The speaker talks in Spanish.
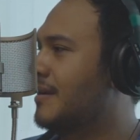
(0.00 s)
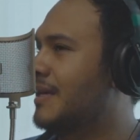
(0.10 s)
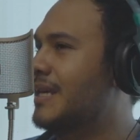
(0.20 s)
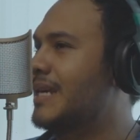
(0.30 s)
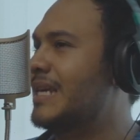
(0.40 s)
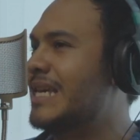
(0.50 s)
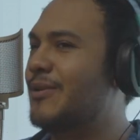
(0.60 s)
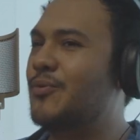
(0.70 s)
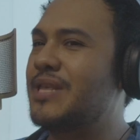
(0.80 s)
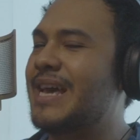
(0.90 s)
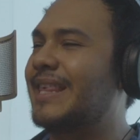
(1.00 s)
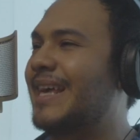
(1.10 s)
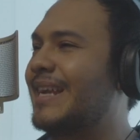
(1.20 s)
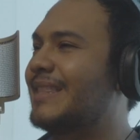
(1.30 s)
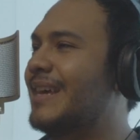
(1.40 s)
Y un día se
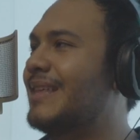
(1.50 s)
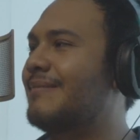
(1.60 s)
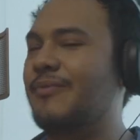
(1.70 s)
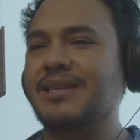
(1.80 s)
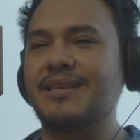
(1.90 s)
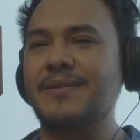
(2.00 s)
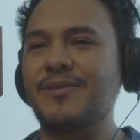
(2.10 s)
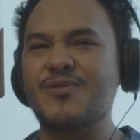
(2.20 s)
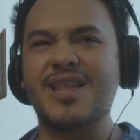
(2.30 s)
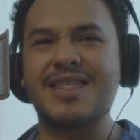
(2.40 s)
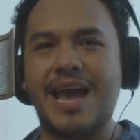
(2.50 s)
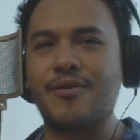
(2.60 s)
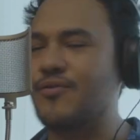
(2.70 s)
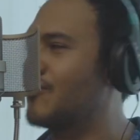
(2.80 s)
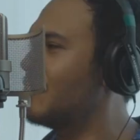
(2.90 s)
harta y voy a escribir algo de
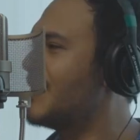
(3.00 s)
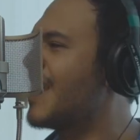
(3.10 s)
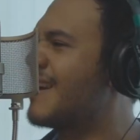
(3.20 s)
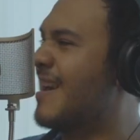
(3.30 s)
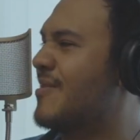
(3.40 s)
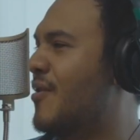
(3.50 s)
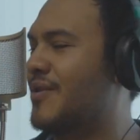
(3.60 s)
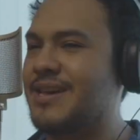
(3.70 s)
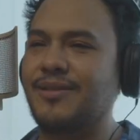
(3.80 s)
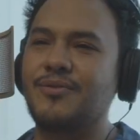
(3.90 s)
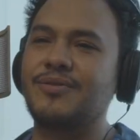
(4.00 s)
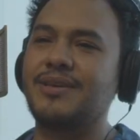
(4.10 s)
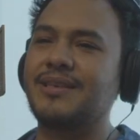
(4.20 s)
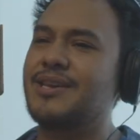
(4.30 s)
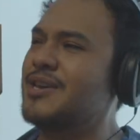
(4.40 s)
con el Kedro y
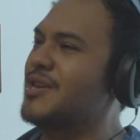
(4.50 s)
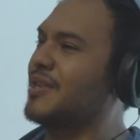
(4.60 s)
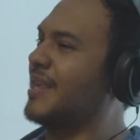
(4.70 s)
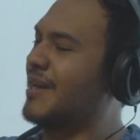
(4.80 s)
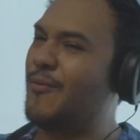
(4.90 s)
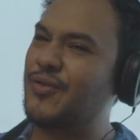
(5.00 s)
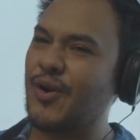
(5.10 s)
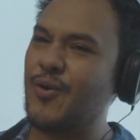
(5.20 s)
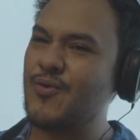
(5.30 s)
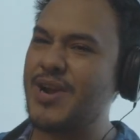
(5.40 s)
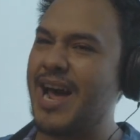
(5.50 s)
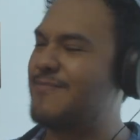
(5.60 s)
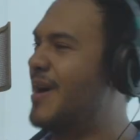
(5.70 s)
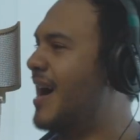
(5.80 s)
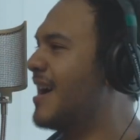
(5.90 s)
entonces se encuentra con un
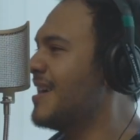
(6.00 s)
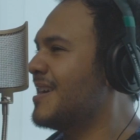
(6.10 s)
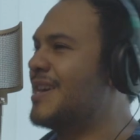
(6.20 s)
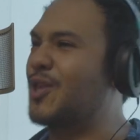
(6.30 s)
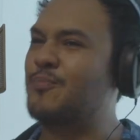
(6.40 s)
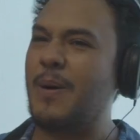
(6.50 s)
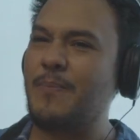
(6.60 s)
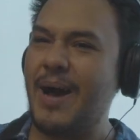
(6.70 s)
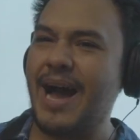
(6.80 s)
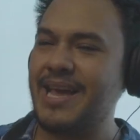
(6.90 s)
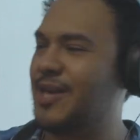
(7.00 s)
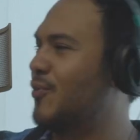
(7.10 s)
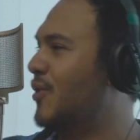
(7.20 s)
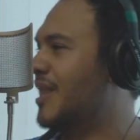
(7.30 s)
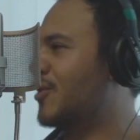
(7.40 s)
y es su papá y es
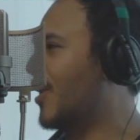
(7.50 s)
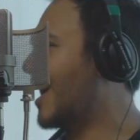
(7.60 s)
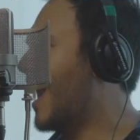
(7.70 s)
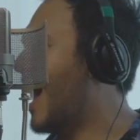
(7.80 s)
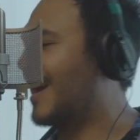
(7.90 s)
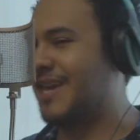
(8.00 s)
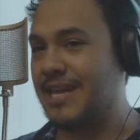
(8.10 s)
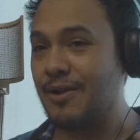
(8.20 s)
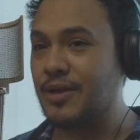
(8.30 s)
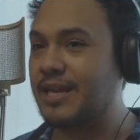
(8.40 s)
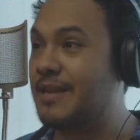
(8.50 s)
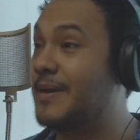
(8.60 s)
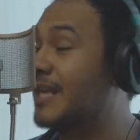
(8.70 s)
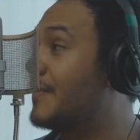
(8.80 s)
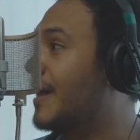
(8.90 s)
un y lo escribe
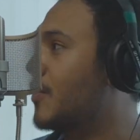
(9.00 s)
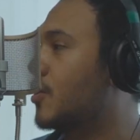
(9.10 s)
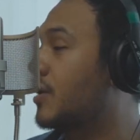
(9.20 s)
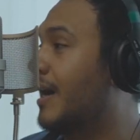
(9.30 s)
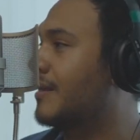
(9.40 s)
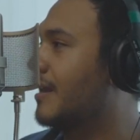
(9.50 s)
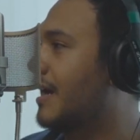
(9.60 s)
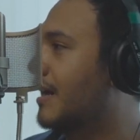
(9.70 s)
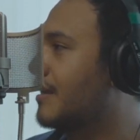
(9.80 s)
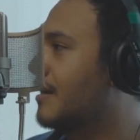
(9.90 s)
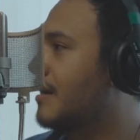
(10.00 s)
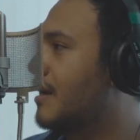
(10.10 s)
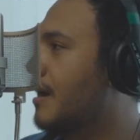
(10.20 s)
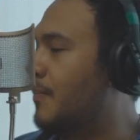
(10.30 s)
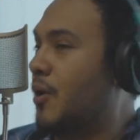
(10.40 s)
y es maravilloso y a la gente le encanta.
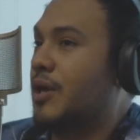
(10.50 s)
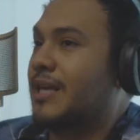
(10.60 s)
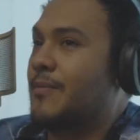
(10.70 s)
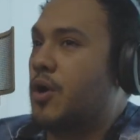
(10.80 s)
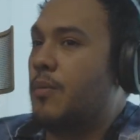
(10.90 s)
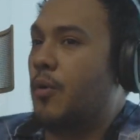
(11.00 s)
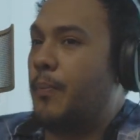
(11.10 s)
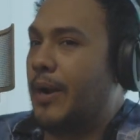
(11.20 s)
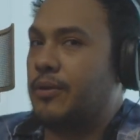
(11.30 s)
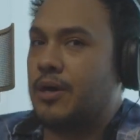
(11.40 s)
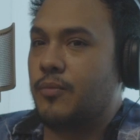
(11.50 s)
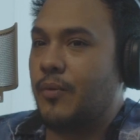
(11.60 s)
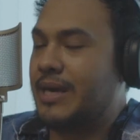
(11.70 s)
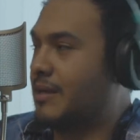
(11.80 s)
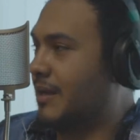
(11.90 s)
Pero él lo escribió como parodia, como,
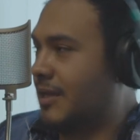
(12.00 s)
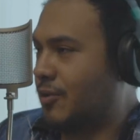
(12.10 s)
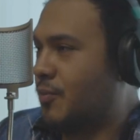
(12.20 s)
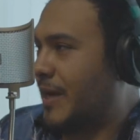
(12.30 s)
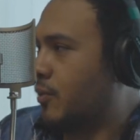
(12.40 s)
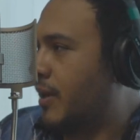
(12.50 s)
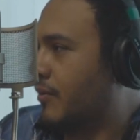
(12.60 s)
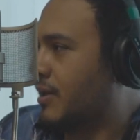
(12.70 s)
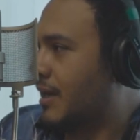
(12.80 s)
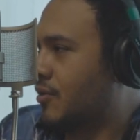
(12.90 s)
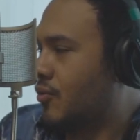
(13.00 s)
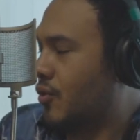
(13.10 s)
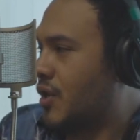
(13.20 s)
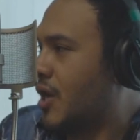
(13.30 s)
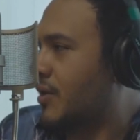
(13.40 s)
güey, es, que esto es basura, o sea, yo
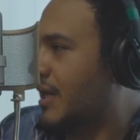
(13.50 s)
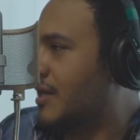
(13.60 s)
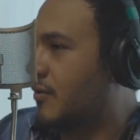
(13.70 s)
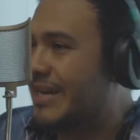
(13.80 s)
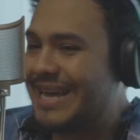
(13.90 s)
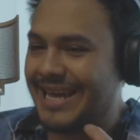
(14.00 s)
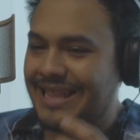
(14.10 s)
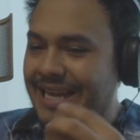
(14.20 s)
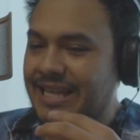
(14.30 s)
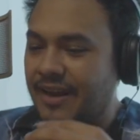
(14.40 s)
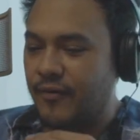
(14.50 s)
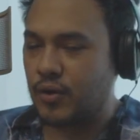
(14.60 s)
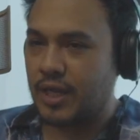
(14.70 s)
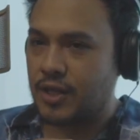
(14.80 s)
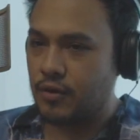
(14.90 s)
no quiero hacer esto. Y tiene esta
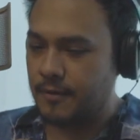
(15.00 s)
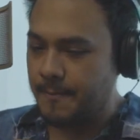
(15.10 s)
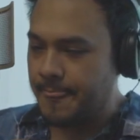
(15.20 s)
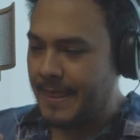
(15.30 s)
frustración